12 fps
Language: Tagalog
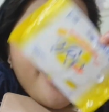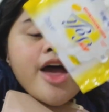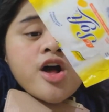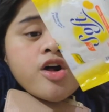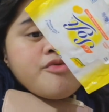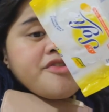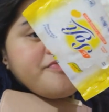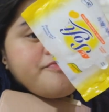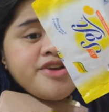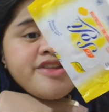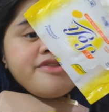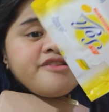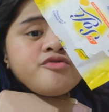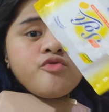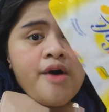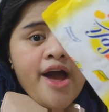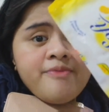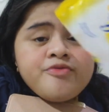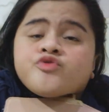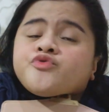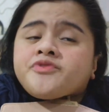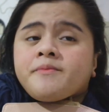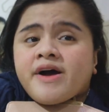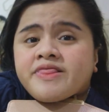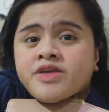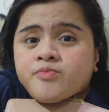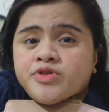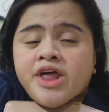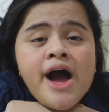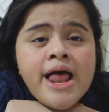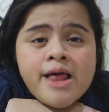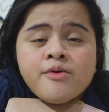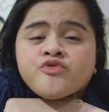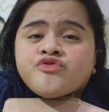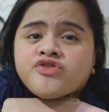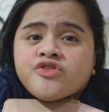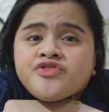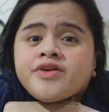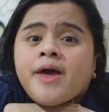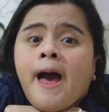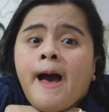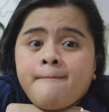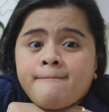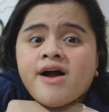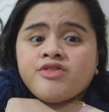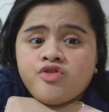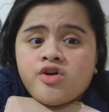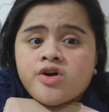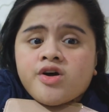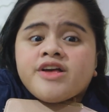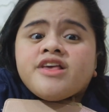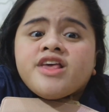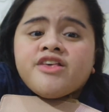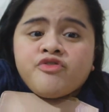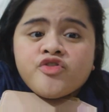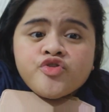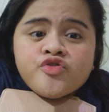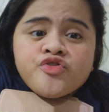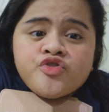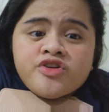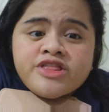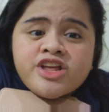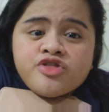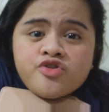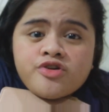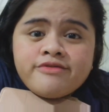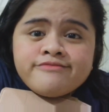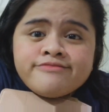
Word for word: I always bring this wipe. So, sa mga di po nakakala ko sino si Mang Doro, iisot ko siya dito.